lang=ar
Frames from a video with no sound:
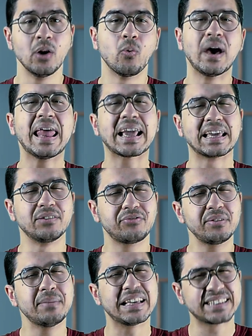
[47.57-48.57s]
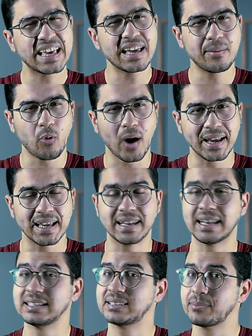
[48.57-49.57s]
ولكن في مزايا
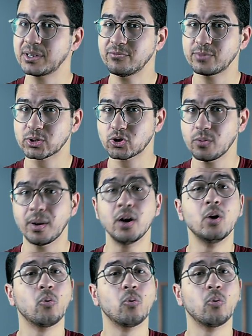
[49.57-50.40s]
معينه للتمرين بالصبح